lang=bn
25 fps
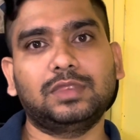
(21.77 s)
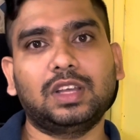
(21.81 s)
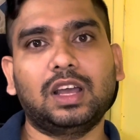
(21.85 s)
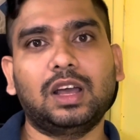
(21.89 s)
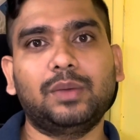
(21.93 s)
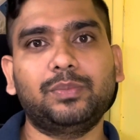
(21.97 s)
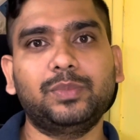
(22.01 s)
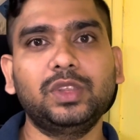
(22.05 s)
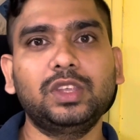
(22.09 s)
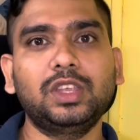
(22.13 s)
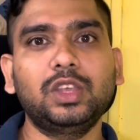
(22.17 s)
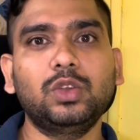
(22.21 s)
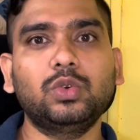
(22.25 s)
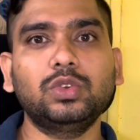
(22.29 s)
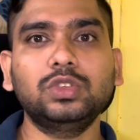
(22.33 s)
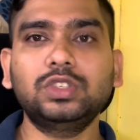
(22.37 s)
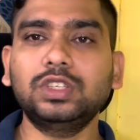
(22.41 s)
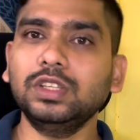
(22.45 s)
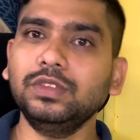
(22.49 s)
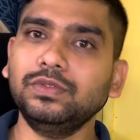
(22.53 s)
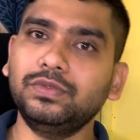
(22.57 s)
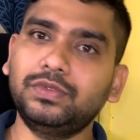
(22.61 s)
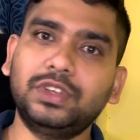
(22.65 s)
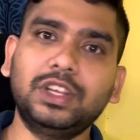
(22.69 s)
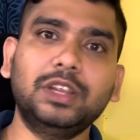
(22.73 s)
আপনি কি
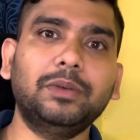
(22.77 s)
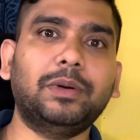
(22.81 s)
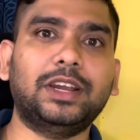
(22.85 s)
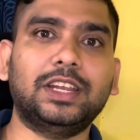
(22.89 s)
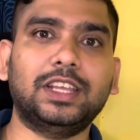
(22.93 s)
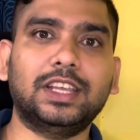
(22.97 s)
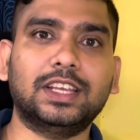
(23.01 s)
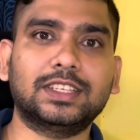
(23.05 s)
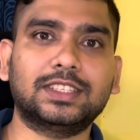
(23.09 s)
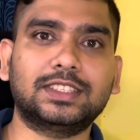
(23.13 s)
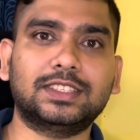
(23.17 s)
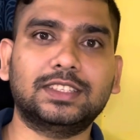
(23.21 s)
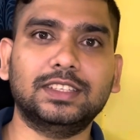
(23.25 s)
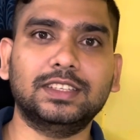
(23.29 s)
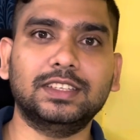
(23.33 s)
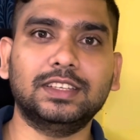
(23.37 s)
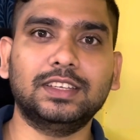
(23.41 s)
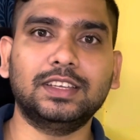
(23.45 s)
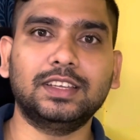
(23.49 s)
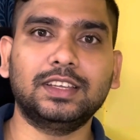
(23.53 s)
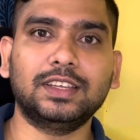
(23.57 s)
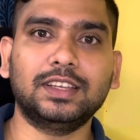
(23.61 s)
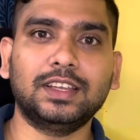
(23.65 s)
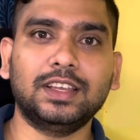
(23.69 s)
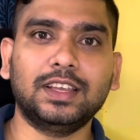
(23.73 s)
করছেন ফিরে বাড়ি আসছেন
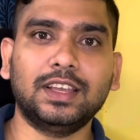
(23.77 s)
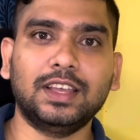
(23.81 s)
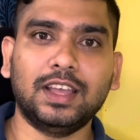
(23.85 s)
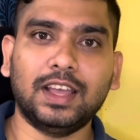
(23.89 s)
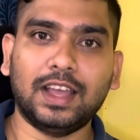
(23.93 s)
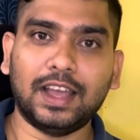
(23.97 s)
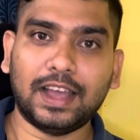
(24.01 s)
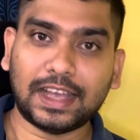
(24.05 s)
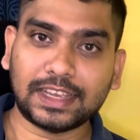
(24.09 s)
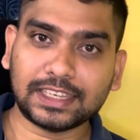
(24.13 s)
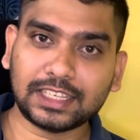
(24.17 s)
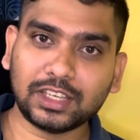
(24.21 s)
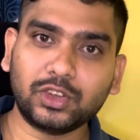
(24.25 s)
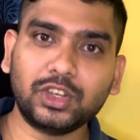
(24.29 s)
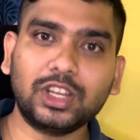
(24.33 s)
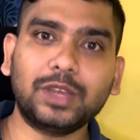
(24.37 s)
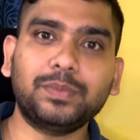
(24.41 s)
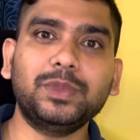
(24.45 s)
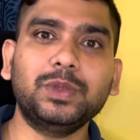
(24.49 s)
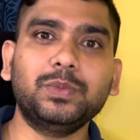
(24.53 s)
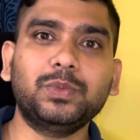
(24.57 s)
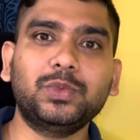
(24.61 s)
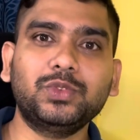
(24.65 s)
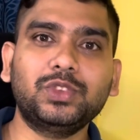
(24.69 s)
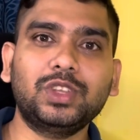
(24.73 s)
আশা করি
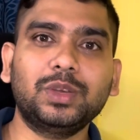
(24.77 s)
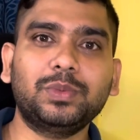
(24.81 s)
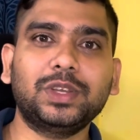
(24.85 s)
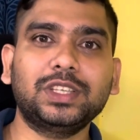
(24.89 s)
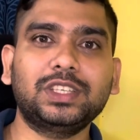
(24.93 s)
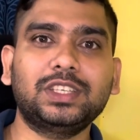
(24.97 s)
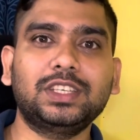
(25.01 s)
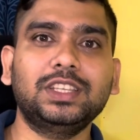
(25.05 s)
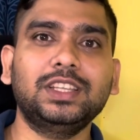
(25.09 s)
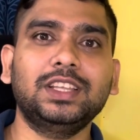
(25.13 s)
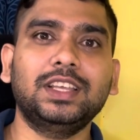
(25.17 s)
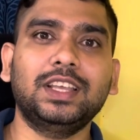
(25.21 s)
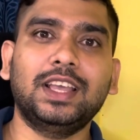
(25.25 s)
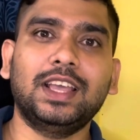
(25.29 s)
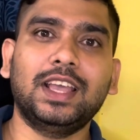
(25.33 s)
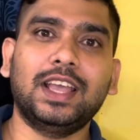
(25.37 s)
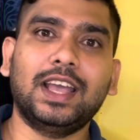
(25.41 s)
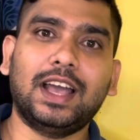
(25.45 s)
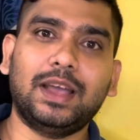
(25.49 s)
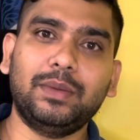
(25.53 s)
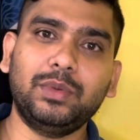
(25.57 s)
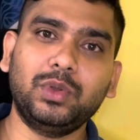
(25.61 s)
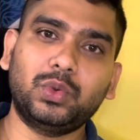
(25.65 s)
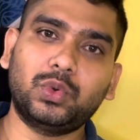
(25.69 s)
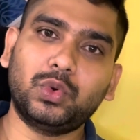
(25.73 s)
আপনি বুঝতে পারছেন
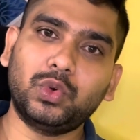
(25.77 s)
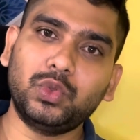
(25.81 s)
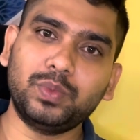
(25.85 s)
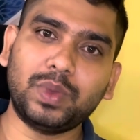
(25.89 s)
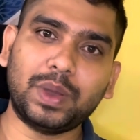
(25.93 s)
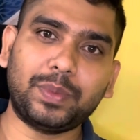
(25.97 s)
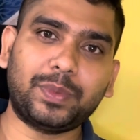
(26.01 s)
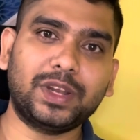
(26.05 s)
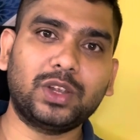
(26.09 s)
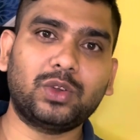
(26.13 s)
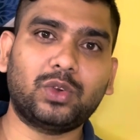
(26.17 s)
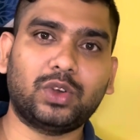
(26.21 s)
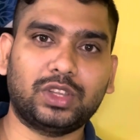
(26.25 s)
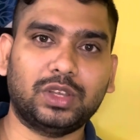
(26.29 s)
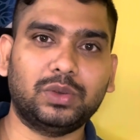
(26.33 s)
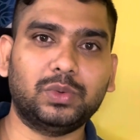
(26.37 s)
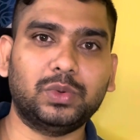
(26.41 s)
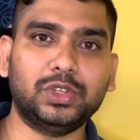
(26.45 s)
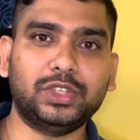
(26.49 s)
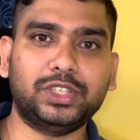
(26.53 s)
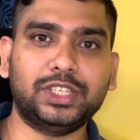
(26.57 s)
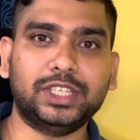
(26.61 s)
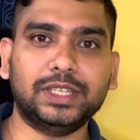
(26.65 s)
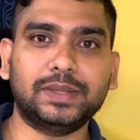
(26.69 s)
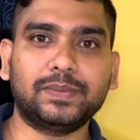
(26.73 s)
আমি কোন ব্যাপারে কথা
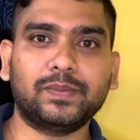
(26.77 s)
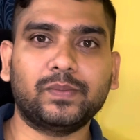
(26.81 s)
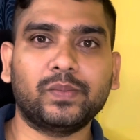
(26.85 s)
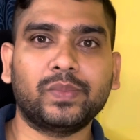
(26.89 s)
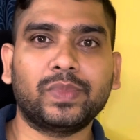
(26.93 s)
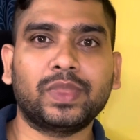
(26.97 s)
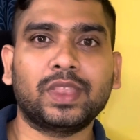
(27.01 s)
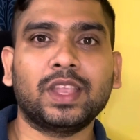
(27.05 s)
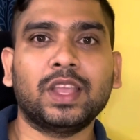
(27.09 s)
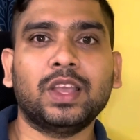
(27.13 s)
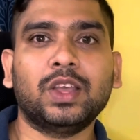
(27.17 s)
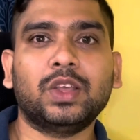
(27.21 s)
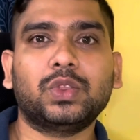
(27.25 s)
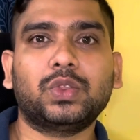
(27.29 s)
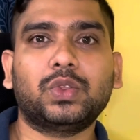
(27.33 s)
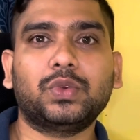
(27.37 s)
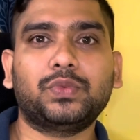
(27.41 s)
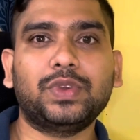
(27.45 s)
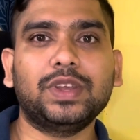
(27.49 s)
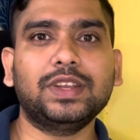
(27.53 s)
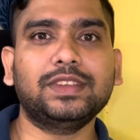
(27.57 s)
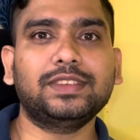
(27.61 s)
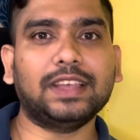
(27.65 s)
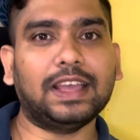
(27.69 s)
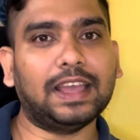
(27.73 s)
বলছি তো
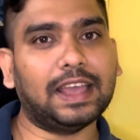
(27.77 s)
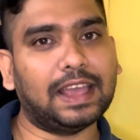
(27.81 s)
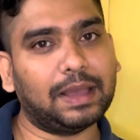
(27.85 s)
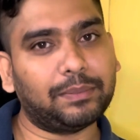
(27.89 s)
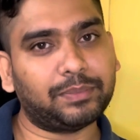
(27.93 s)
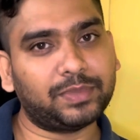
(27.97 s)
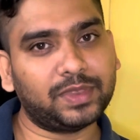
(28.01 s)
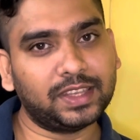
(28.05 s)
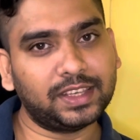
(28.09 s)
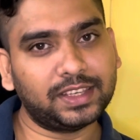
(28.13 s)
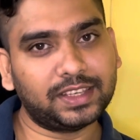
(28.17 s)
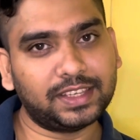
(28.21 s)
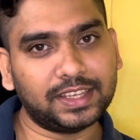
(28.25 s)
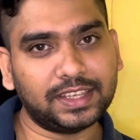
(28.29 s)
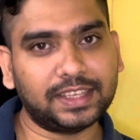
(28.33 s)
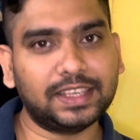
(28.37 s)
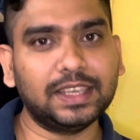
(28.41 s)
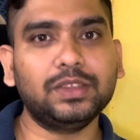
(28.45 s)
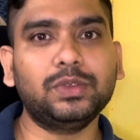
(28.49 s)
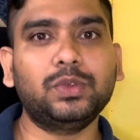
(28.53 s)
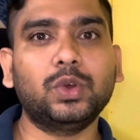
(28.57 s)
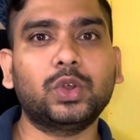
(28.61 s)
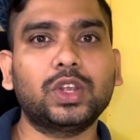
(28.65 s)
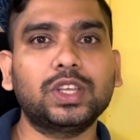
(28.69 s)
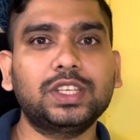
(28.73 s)
ফ্রেন্ডস আপনি
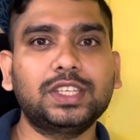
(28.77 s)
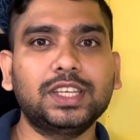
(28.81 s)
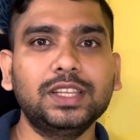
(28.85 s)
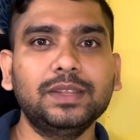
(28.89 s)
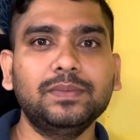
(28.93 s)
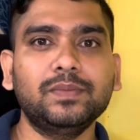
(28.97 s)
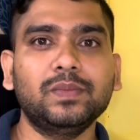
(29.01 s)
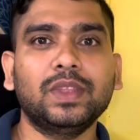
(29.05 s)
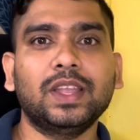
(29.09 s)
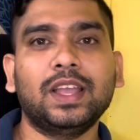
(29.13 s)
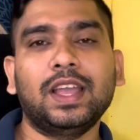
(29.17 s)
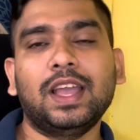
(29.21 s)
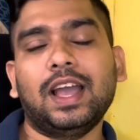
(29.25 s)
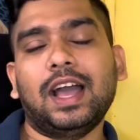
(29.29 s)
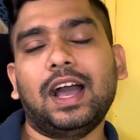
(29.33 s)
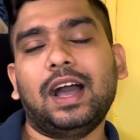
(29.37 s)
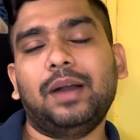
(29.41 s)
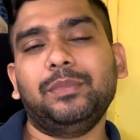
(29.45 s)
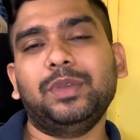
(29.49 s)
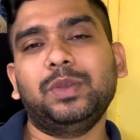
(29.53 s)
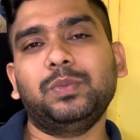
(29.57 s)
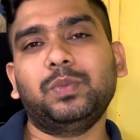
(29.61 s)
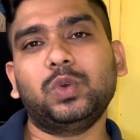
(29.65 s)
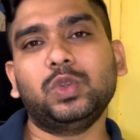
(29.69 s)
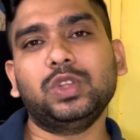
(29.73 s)
ঠিকই ধরেছেন
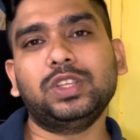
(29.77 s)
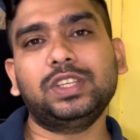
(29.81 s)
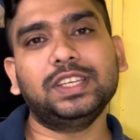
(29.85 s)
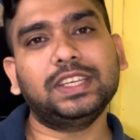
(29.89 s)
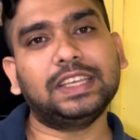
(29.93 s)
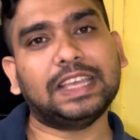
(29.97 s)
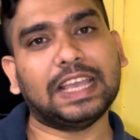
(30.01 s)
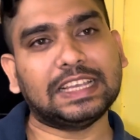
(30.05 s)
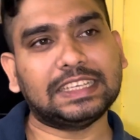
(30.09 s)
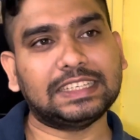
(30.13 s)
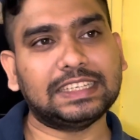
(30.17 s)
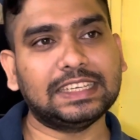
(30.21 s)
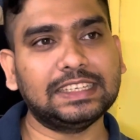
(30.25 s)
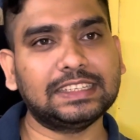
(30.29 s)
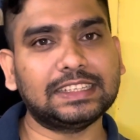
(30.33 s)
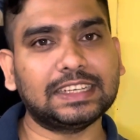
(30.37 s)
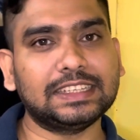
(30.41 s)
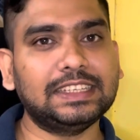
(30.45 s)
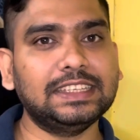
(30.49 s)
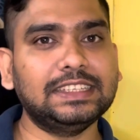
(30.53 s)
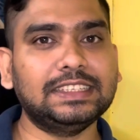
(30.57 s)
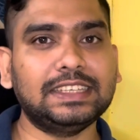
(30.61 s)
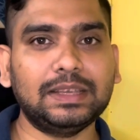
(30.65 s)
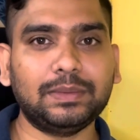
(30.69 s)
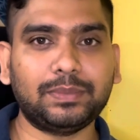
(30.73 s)
আমি বলছি গ্যাসের
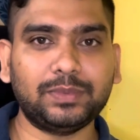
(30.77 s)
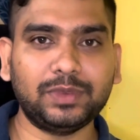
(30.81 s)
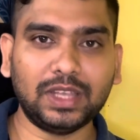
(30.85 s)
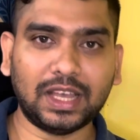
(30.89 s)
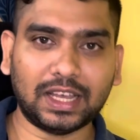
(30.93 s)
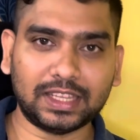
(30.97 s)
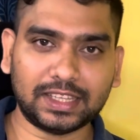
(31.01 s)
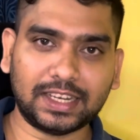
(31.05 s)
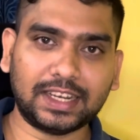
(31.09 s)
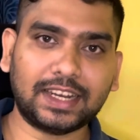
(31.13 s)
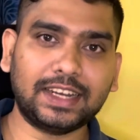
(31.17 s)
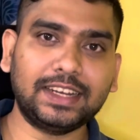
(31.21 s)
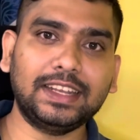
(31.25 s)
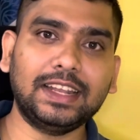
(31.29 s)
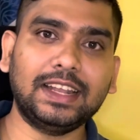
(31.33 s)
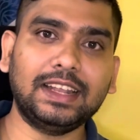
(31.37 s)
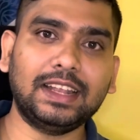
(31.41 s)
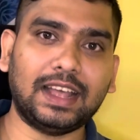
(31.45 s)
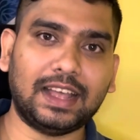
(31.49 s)
সাথে যে আপনি আধার কার্ডে